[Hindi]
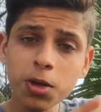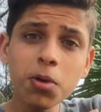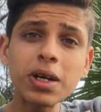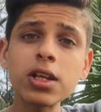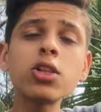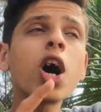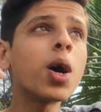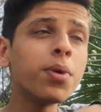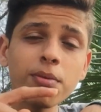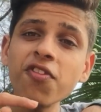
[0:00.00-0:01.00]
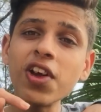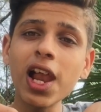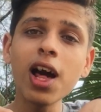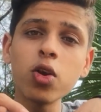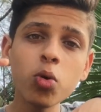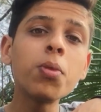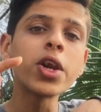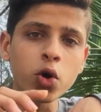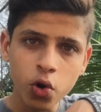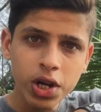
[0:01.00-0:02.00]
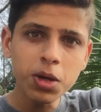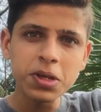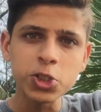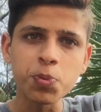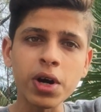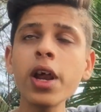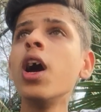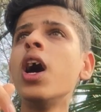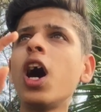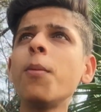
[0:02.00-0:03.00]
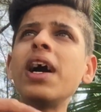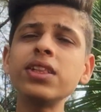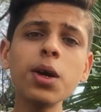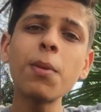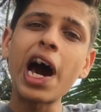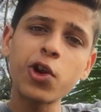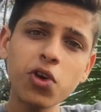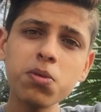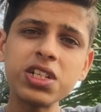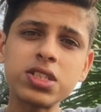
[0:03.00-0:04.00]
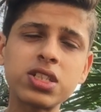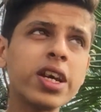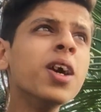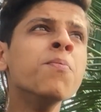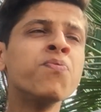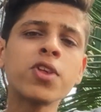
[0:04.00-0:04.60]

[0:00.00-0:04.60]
अभी मैं बताता हूँ अभी मैं फ़िलहाल हूँ मनोहरी बीच पर हम आए थे मारवे बीच से